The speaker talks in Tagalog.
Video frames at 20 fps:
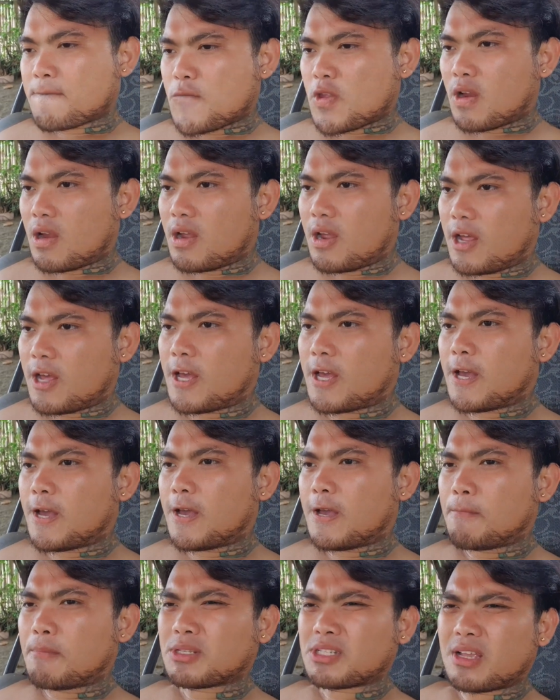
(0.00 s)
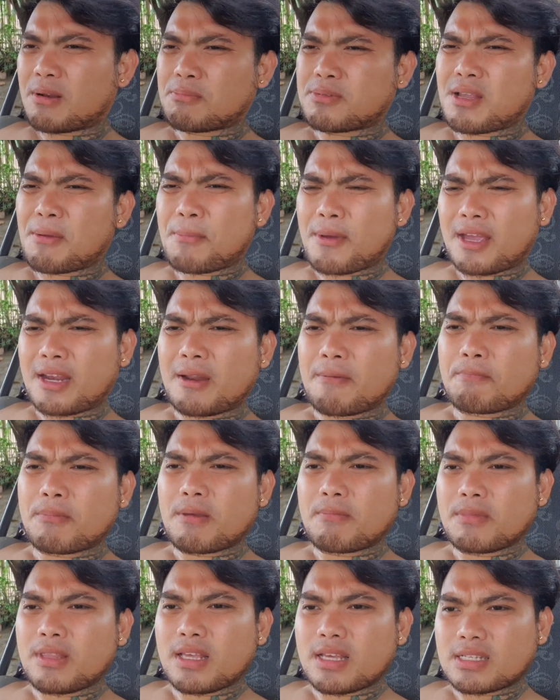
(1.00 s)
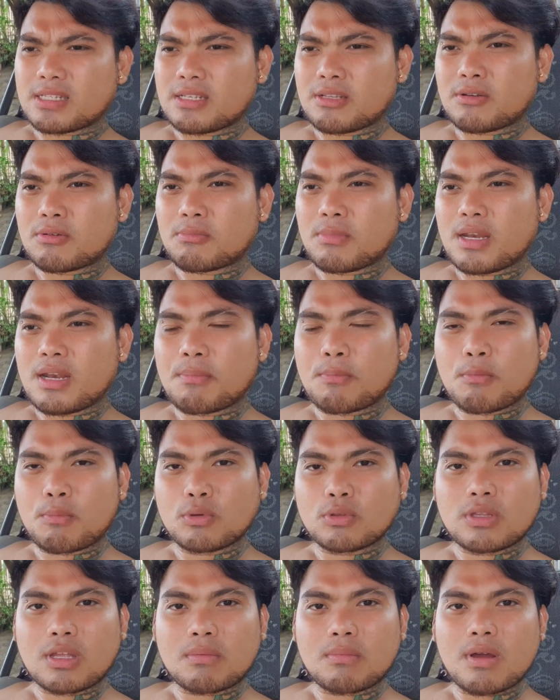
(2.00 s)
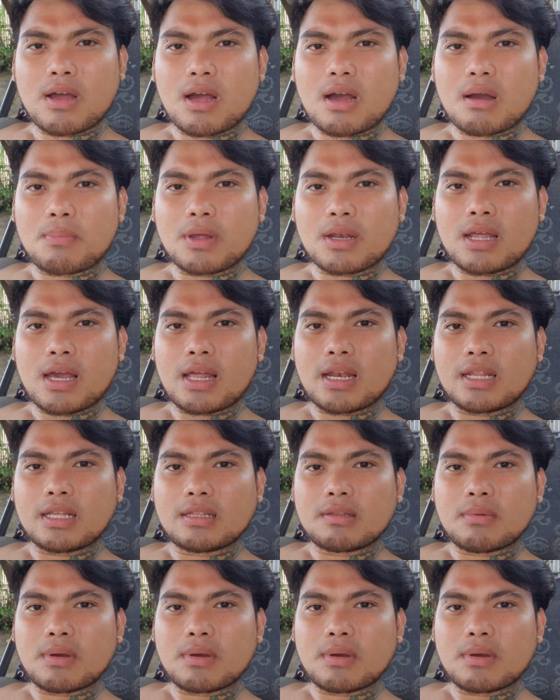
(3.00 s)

Tsaka masarap sa pakiramdam din kasi nung may napupuntar mga kapanalig,